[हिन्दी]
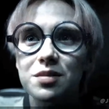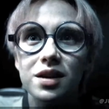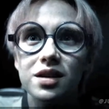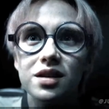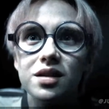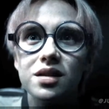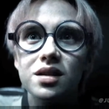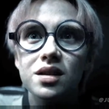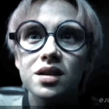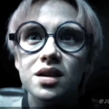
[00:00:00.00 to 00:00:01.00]
कोबी भी
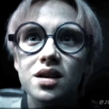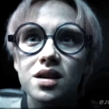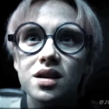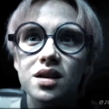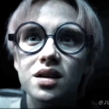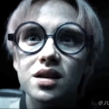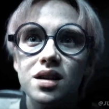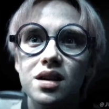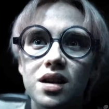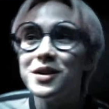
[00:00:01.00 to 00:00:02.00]
आज़ाद होना चाहता था लेकिन
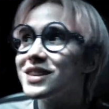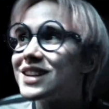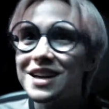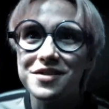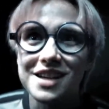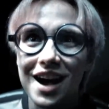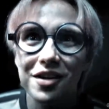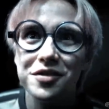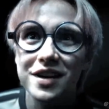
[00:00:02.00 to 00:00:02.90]
वो कहता है कि इस जहाज़ की